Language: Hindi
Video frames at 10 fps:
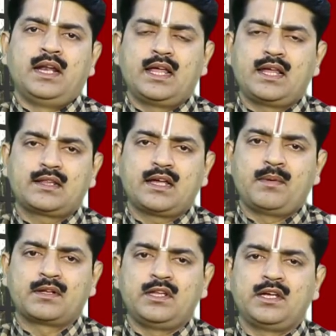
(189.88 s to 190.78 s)
ले जाता है
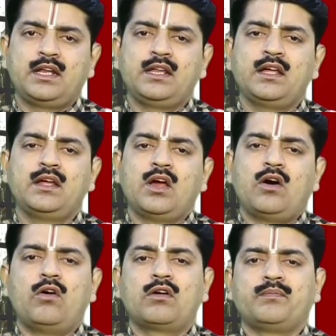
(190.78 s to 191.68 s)
व्यक्ति के लिए
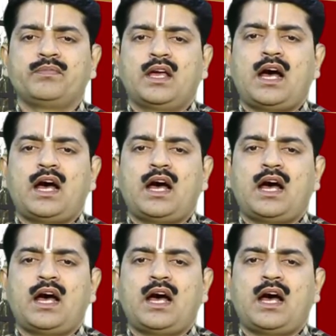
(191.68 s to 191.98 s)
और